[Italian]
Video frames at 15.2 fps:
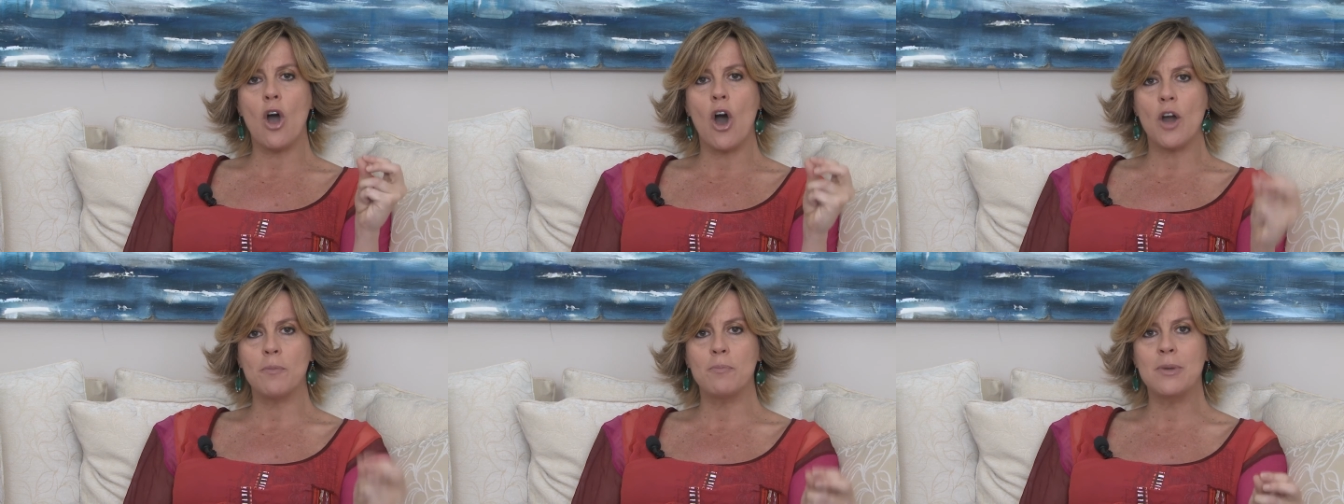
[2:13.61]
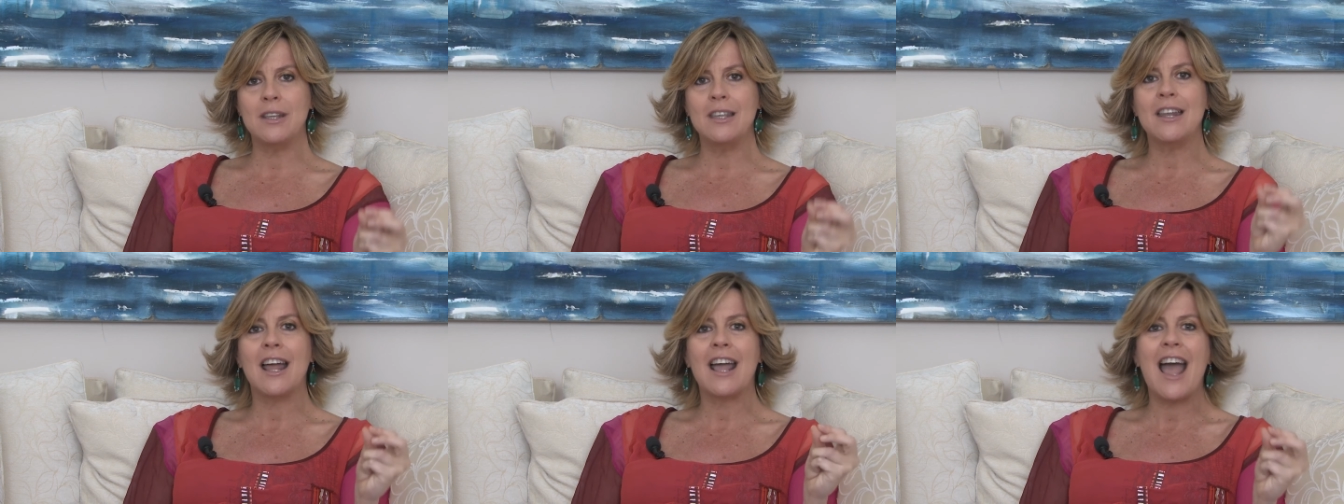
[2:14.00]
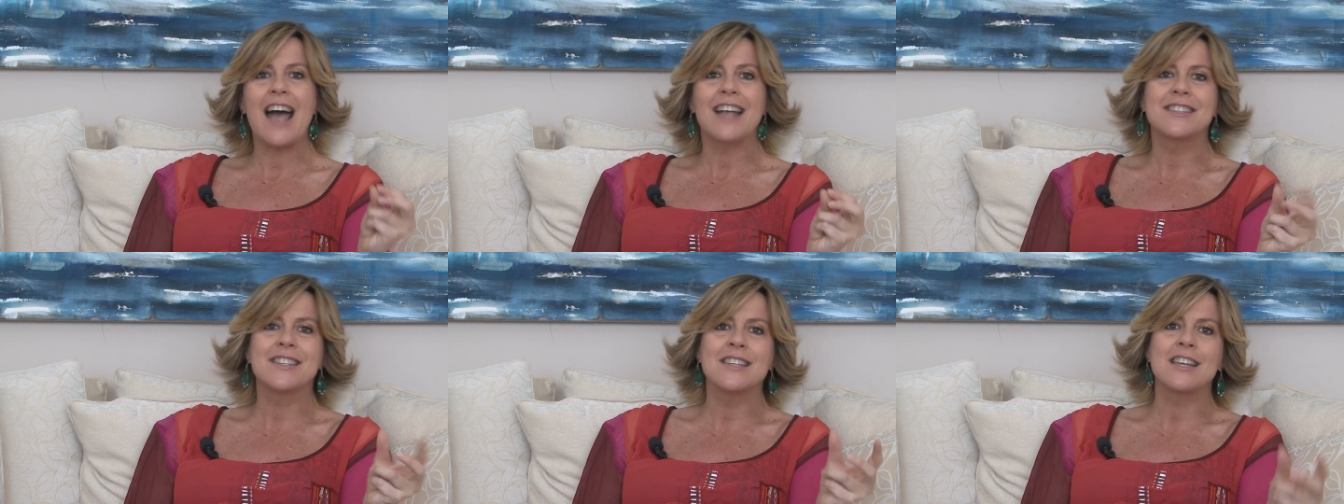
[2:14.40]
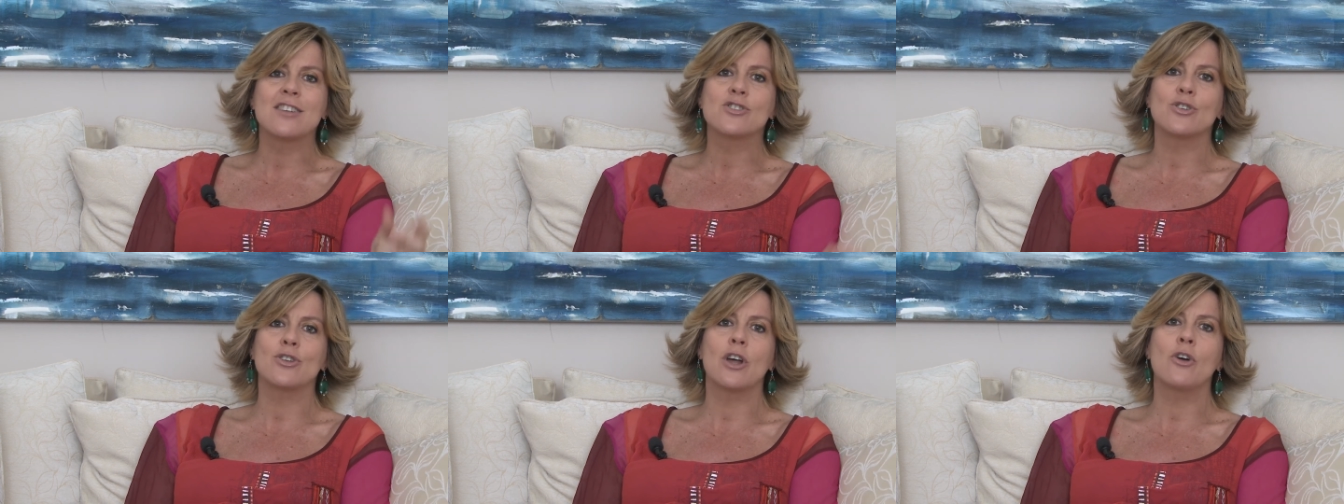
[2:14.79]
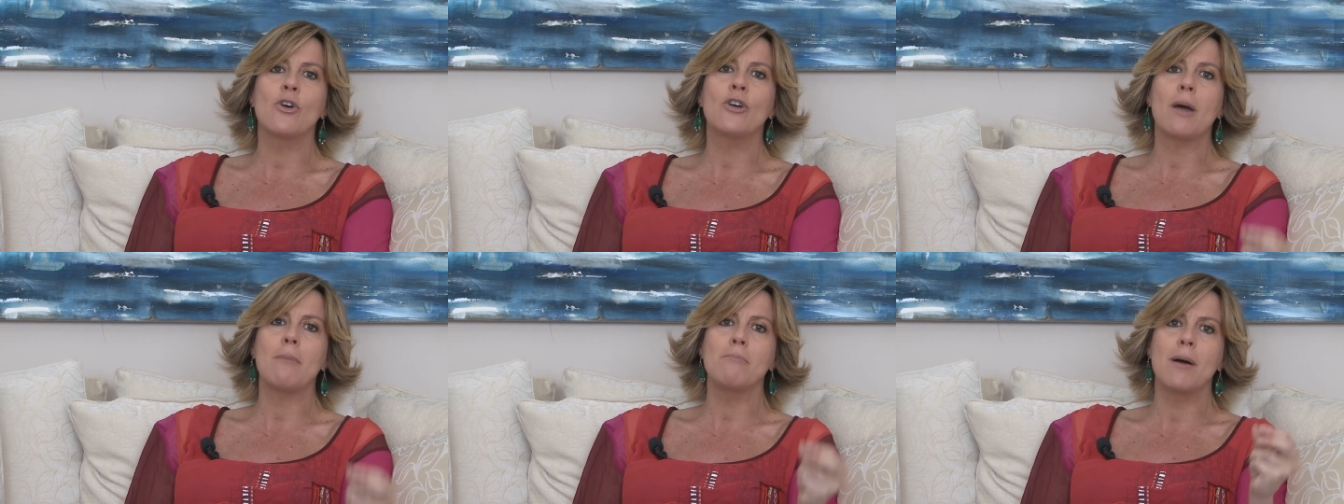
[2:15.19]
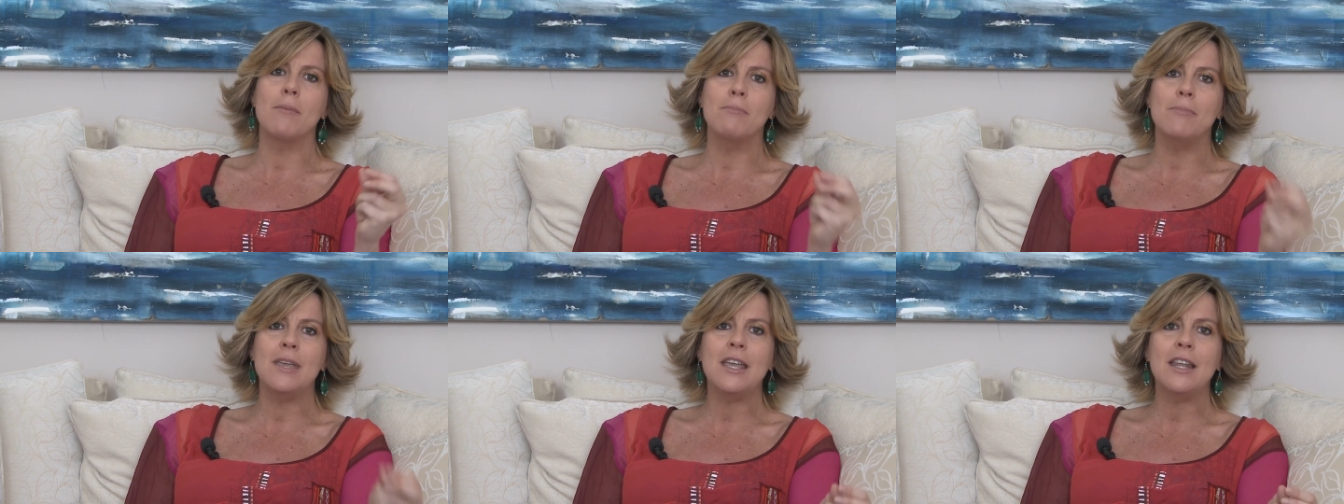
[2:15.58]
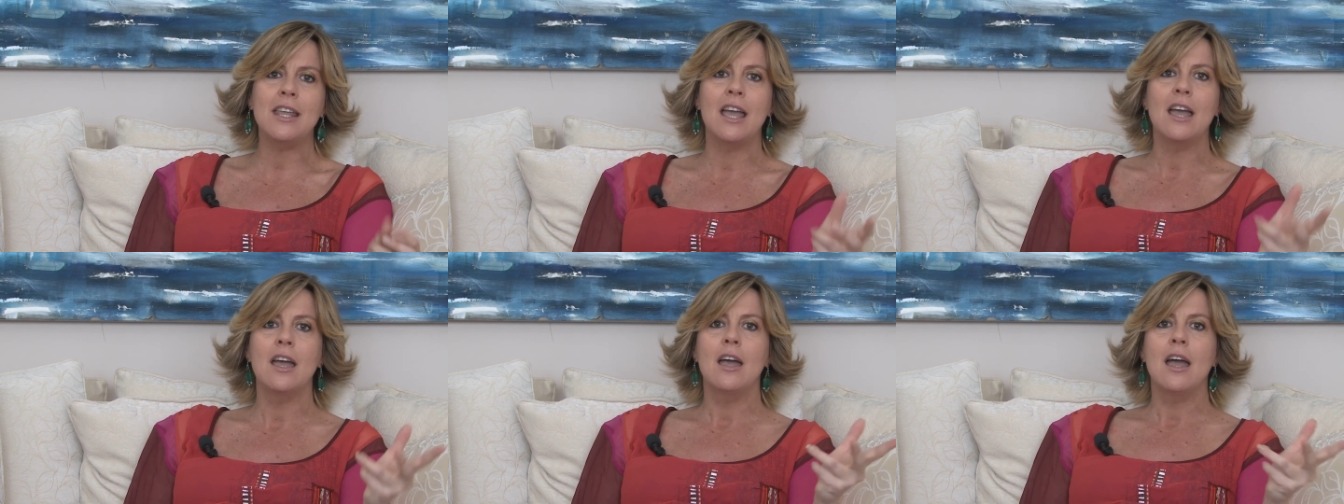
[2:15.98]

corpi di ragazzi che sono ancora bambini